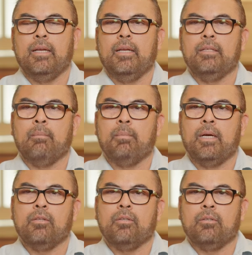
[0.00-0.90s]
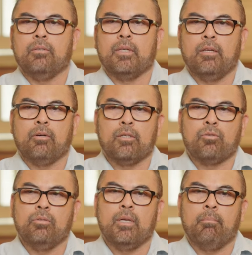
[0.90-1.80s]
El llamado, creo que
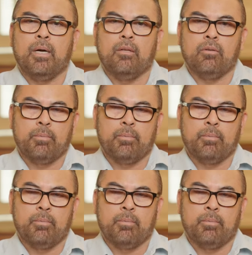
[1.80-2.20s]
es un llamado a